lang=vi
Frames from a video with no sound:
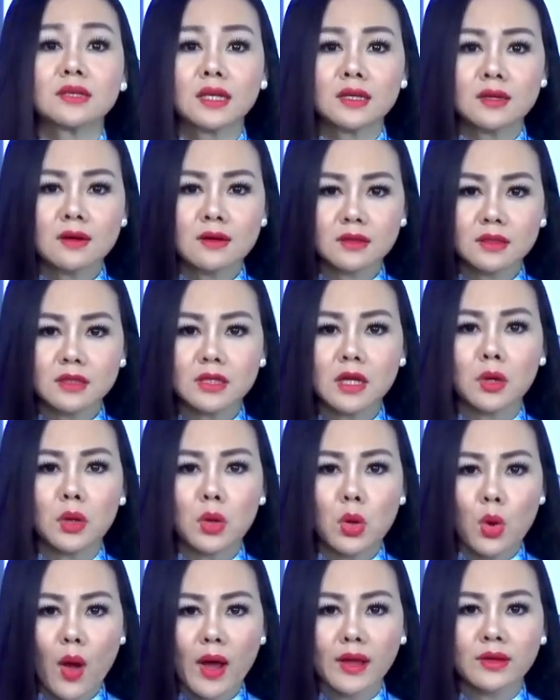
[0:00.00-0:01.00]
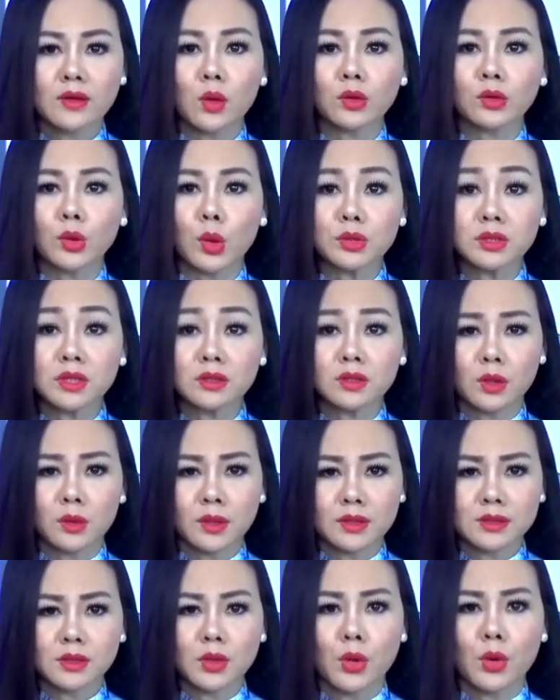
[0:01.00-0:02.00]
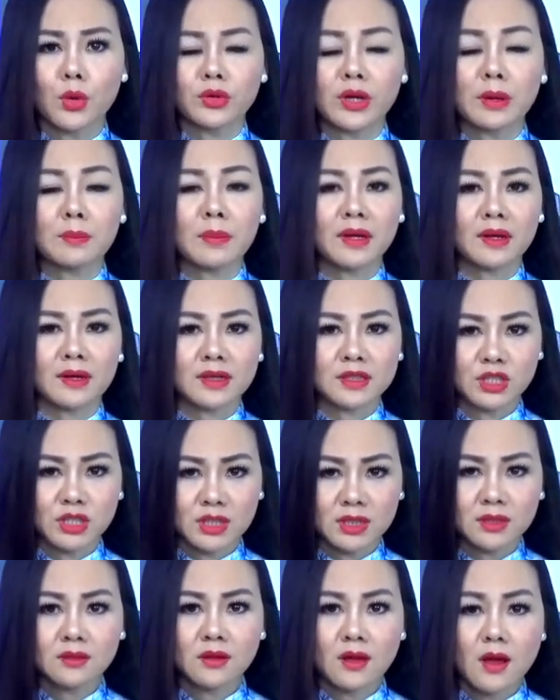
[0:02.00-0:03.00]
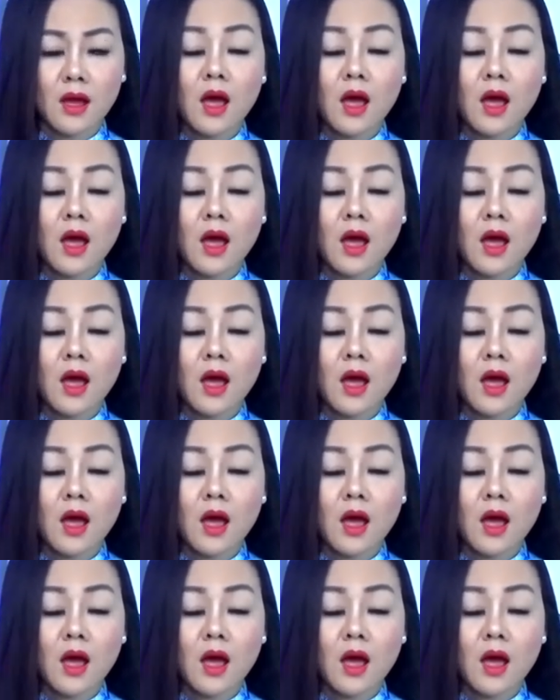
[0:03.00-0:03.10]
ký ức nhân loại của tổ chức UNESCO năm 2009,